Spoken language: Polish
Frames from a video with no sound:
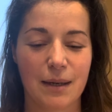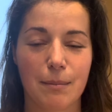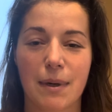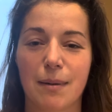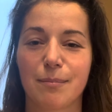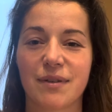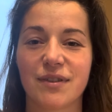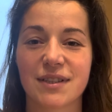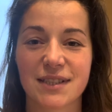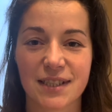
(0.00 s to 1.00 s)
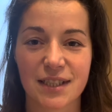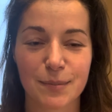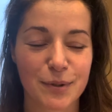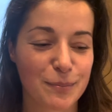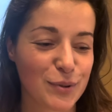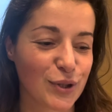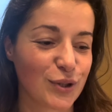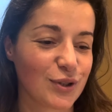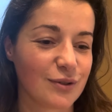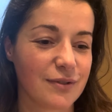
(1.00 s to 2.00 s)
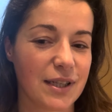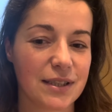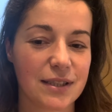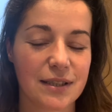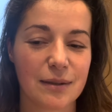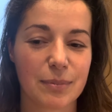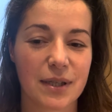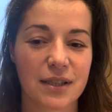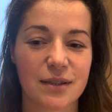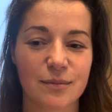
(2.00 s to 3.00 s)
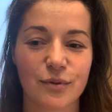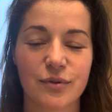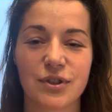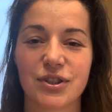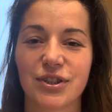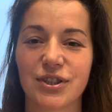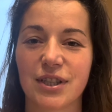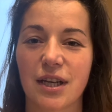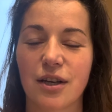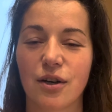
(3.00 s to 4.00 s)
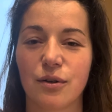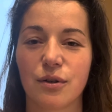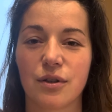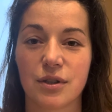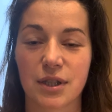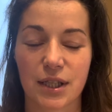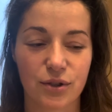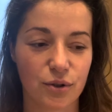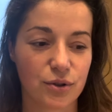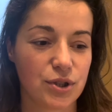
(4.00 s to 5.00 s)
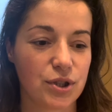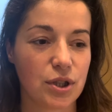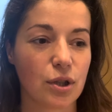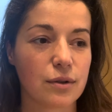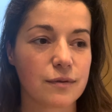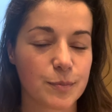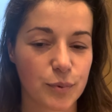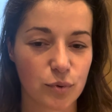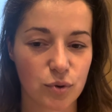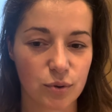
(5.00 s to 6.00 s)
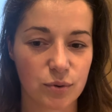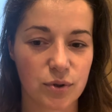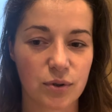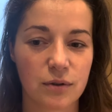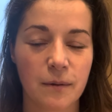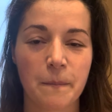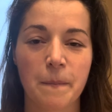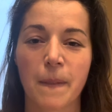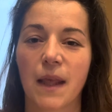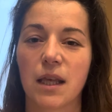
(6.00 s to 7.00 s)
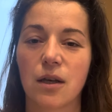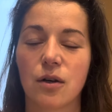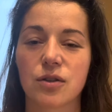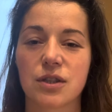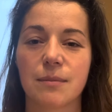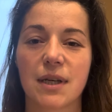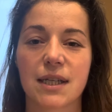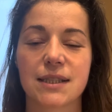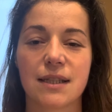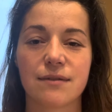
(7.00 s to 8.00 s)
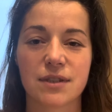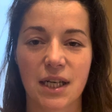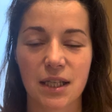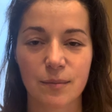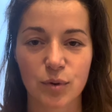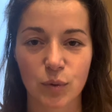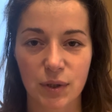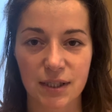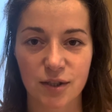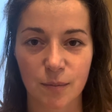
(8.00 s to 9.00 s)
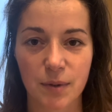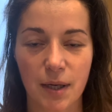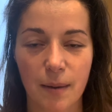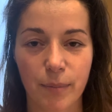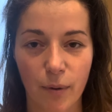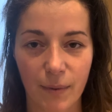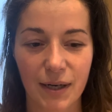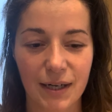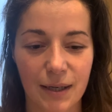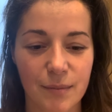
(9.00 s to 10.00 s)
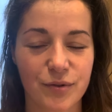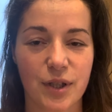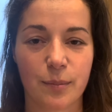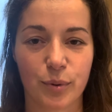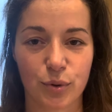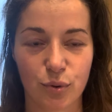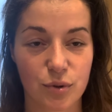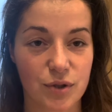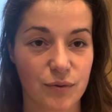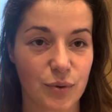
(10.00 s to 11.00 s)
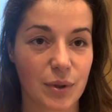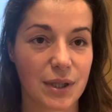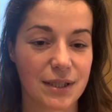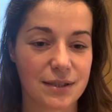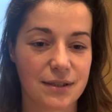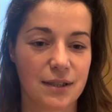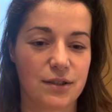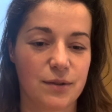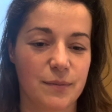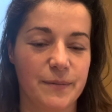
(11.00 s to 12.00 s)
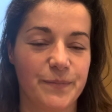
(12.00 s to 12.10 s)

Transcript: Mam pewien skrypt przygotowany, pragnę mówić dzisiaj o radości, o współczuciu i o tym, jak nawzajem tutaj sobie pomagamy w tej podróży, w której jesteśmy.